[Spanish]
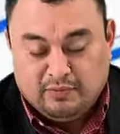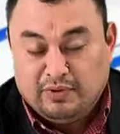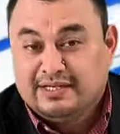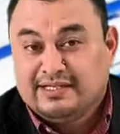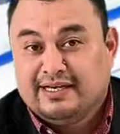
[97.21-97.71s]

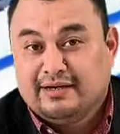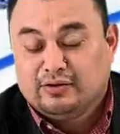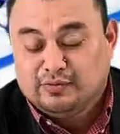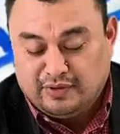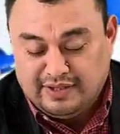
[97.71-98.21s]
Puedes
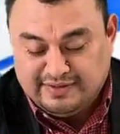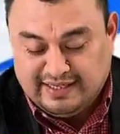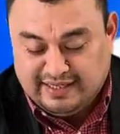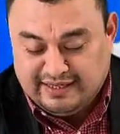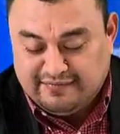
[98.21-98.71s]
seguirlos por
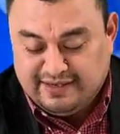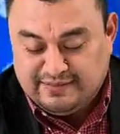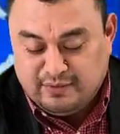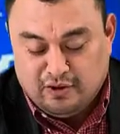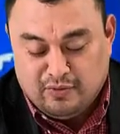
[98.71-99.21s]
Instagram y
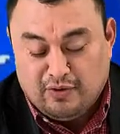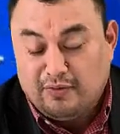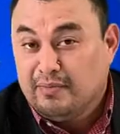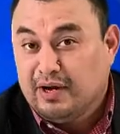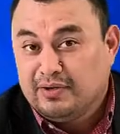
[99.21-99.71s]
Facebook como
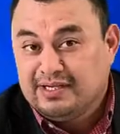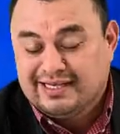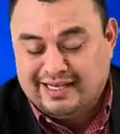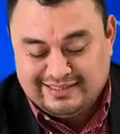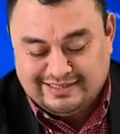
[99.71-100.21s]
Maurice
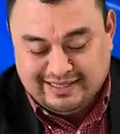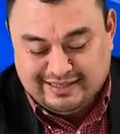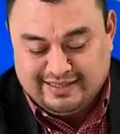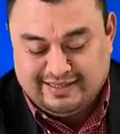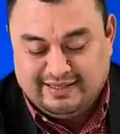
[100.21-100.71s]

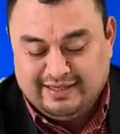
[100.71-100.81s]
Esthetic